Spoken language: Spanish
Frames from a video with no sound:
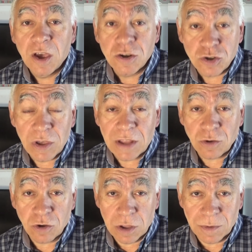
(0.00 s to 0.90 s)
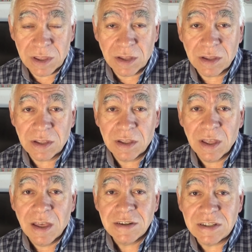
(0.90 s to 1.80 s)
Soy Antonio de Vicente.
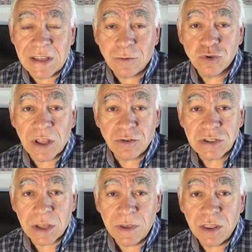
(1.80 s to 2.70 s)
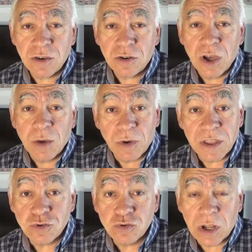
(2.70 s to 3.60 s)
Si te ha gustado este vídeo,
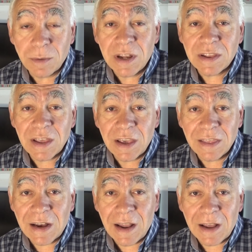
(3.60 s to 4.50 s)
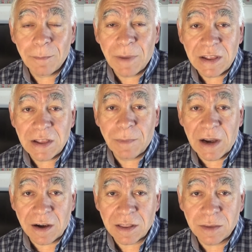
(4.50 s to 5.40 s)
puedes suscribirte y darle a la campanita
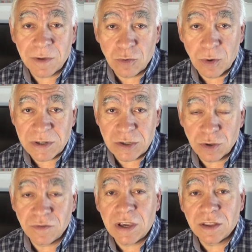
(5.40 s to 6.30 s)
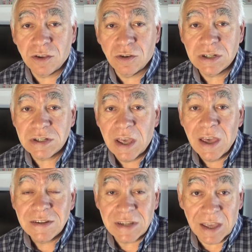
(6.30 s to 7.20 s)
para recibir nuevas notificaciones.
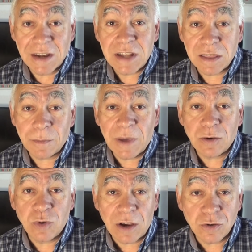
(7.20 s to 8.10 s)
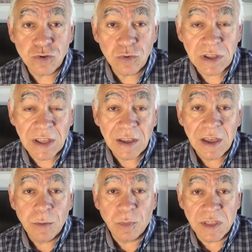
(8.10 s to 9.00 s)
Si quieres hacerme alguna consulta,
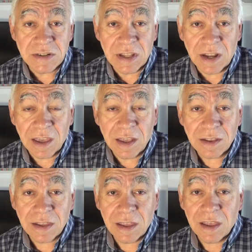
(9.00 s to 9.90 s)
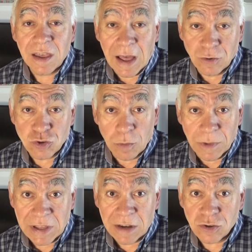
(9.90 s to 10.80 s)
puedes dirigirte a los
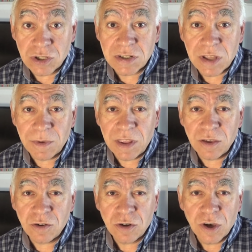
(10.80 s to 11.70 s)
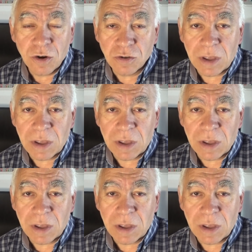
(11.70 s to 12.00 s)
comentarios de este vídeo o